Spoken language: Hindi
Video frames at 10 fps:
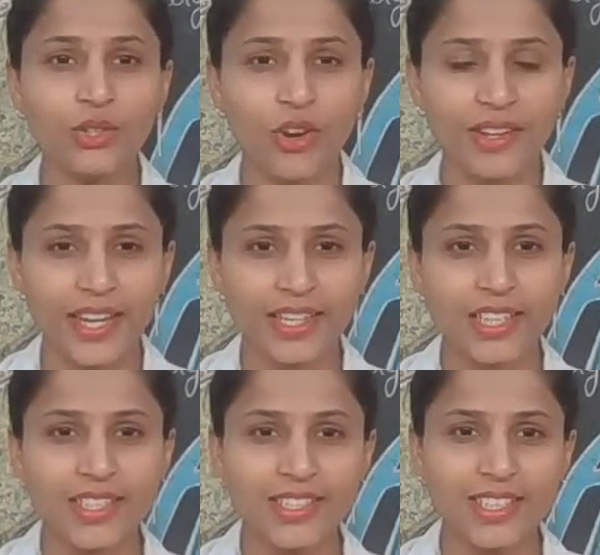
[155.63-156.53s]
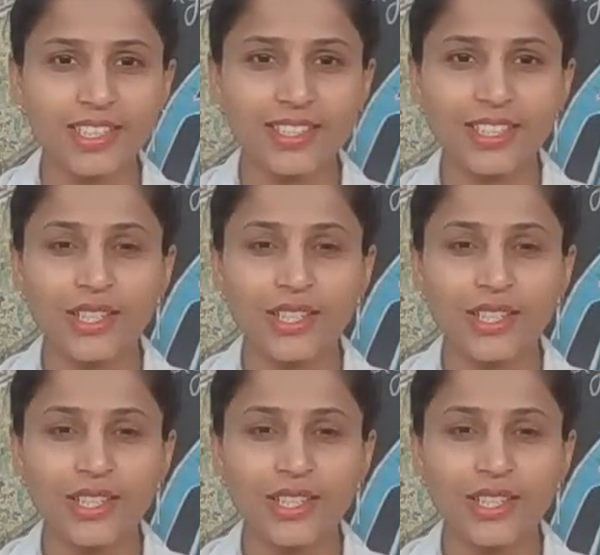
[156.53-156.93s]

contact lenses